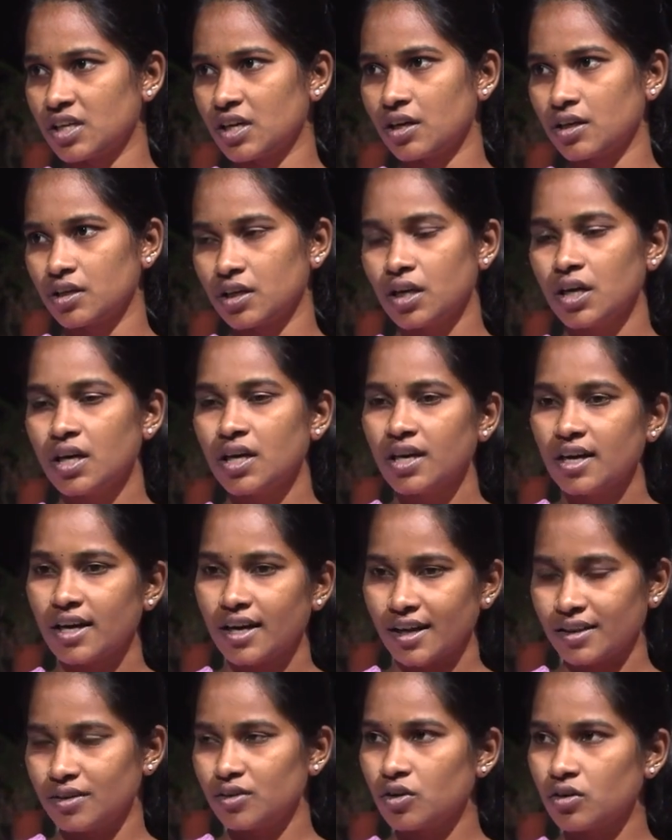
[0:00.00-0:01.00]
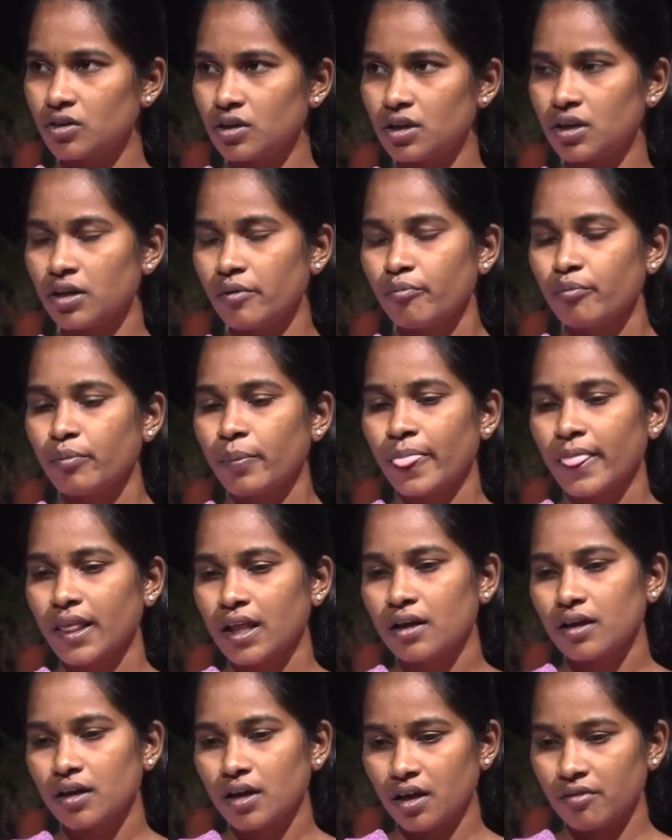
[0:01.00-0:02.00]
చేయాలి అది ఒకటి
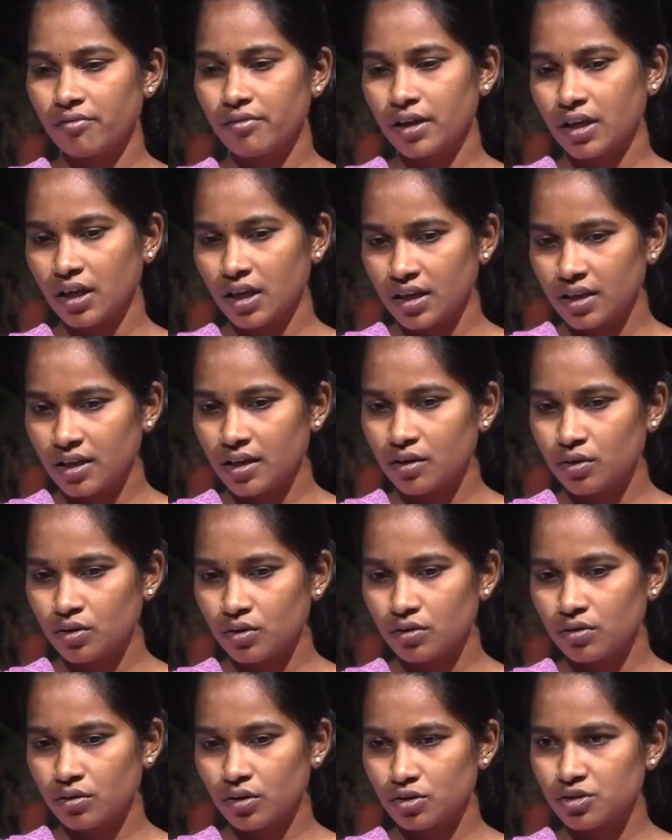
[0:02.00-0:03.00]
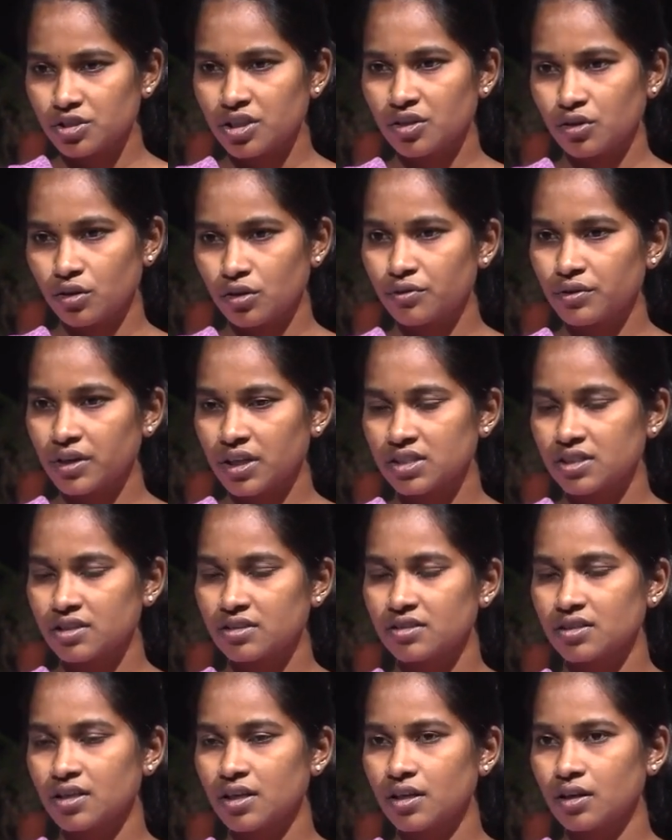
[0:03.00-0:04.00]
ఎవ్రీ ఇయర్ వచ్చే
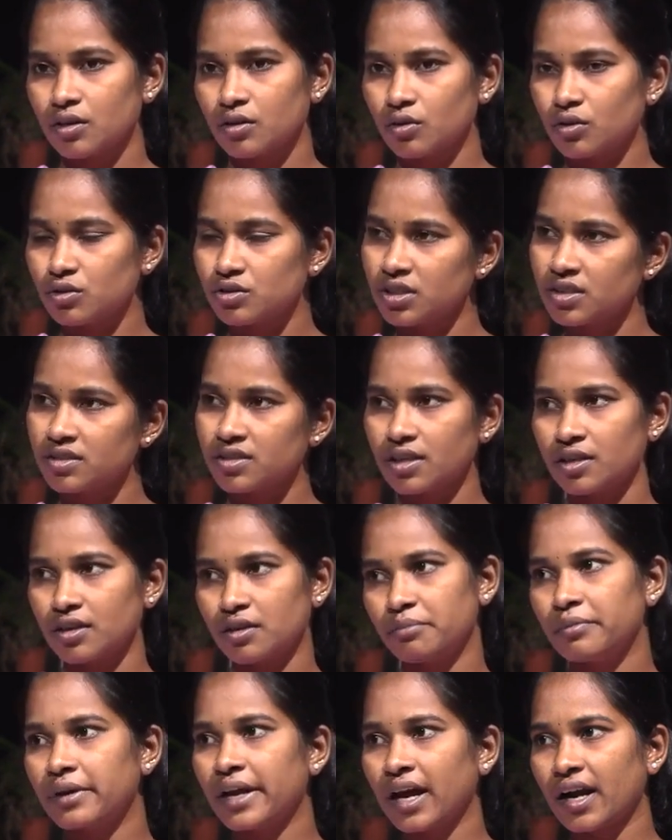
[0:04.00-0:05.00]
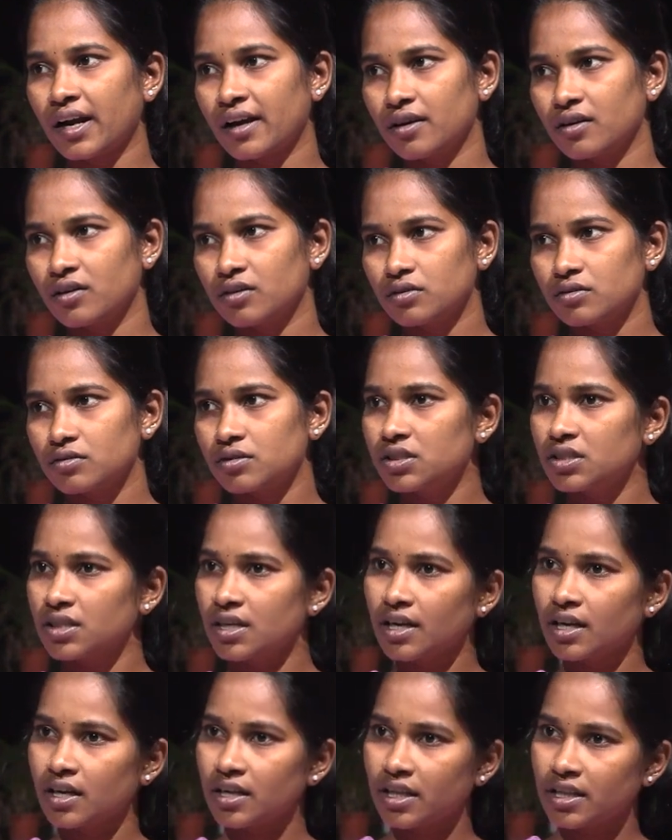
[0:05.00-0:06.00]
నోటిఫికేషన్స్కి కోచింగ్ సెంటర్ బ్రాండ్
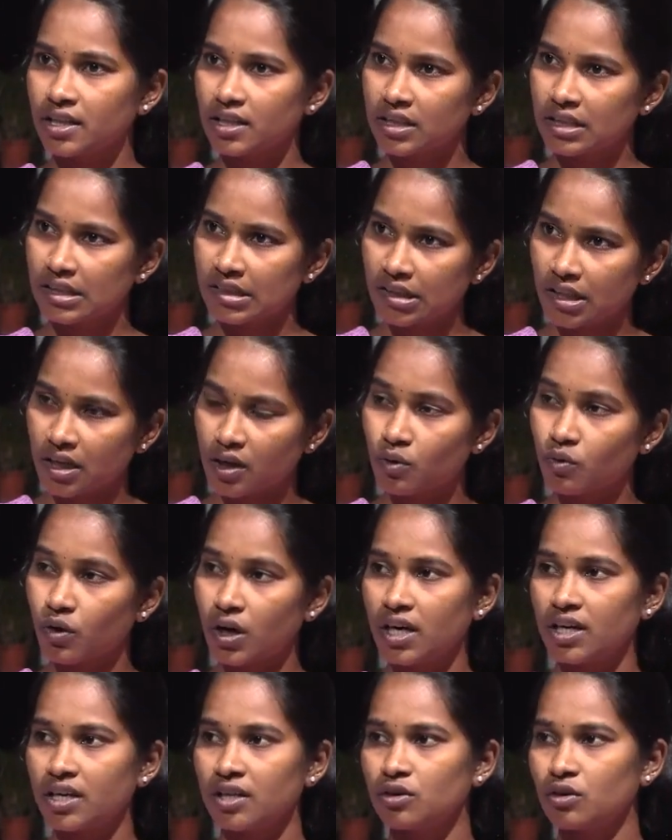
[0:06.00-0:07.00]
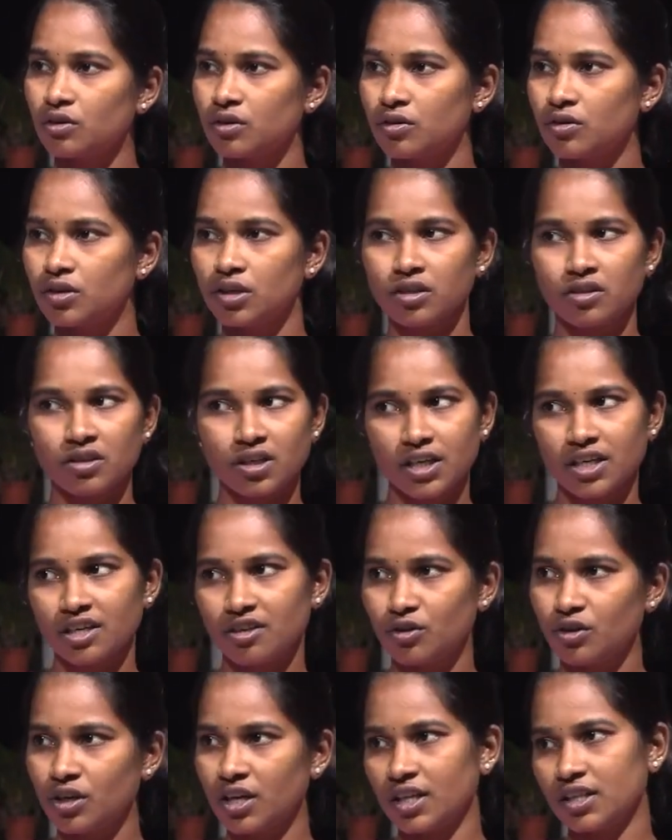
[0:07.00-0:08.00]
సిటీలో ఎంత క్వాలిటీతోనే ఉంటుందో
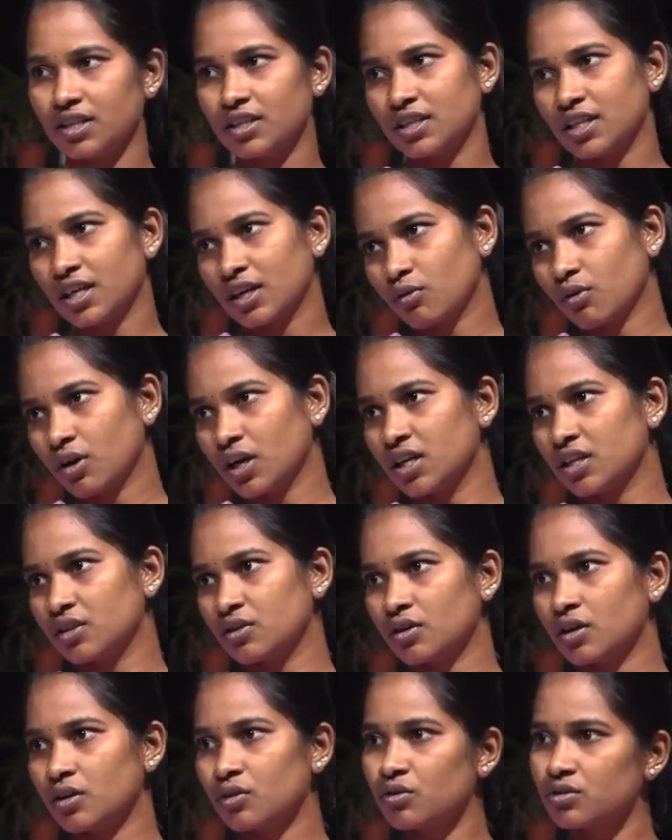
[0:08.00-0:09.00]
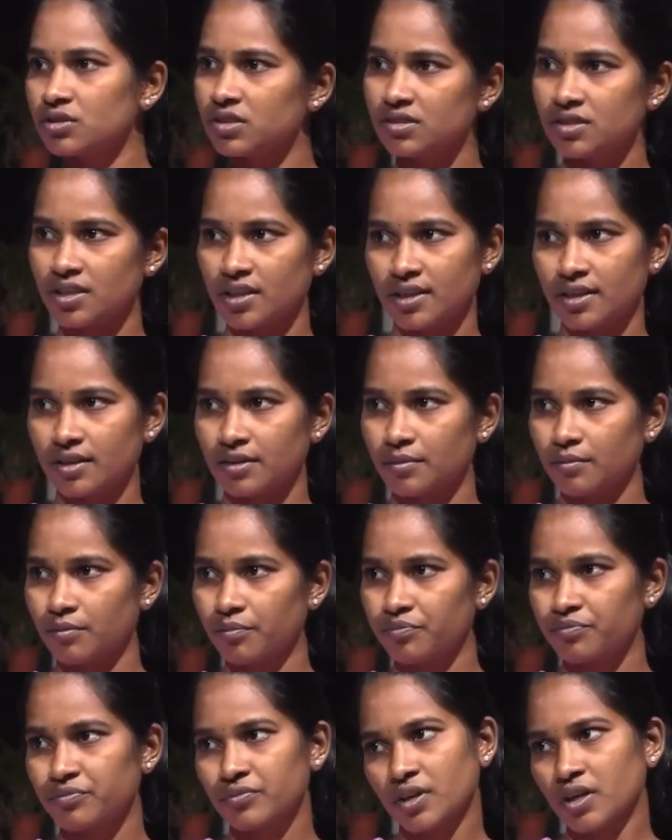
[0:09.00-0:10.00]
ఇక్కడ కూడా అంతే క్వాలిటీతోనే కోచింగ్ సెంటర్ ప్రీ
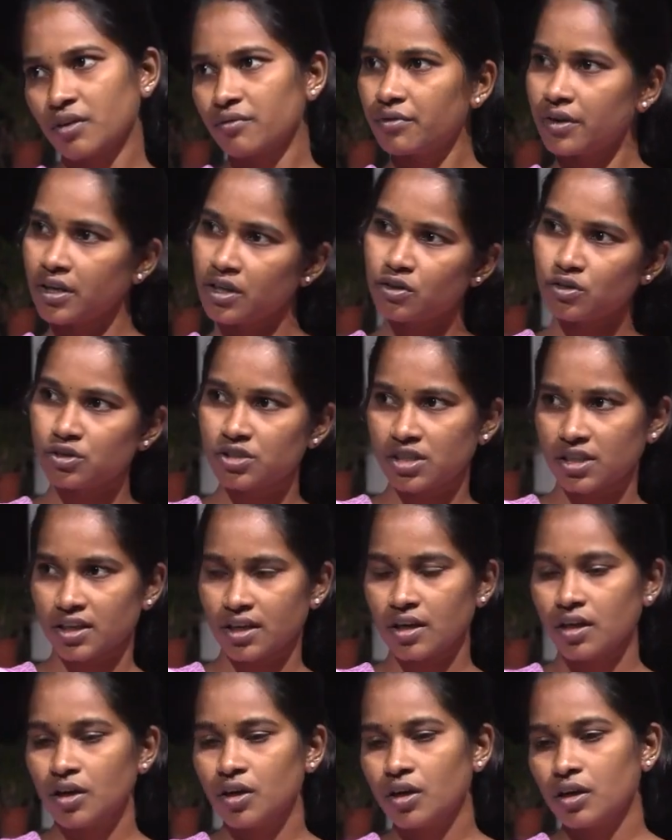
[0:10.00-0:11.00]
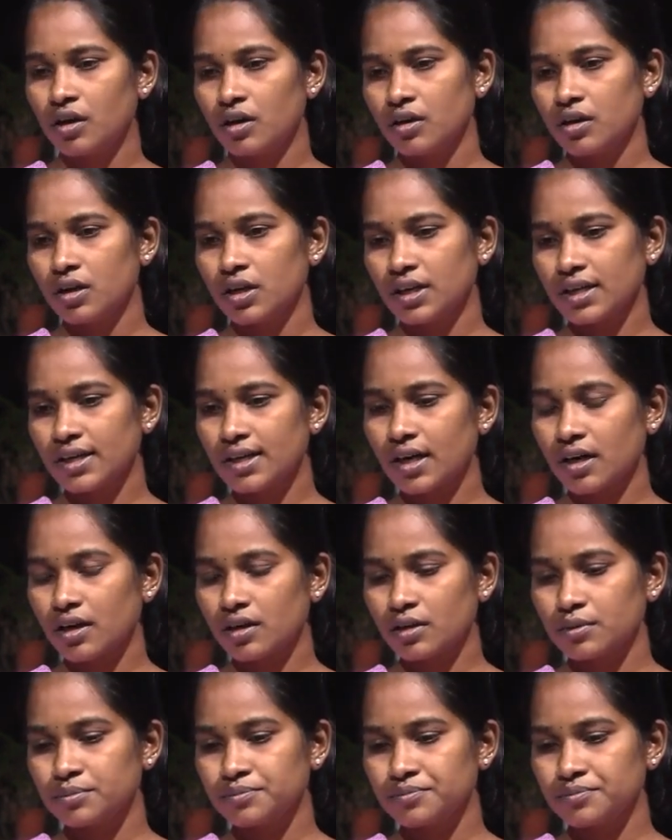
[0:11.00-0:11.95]
కోచింగ్ ప్రీ కోచింగ్ ఇంకా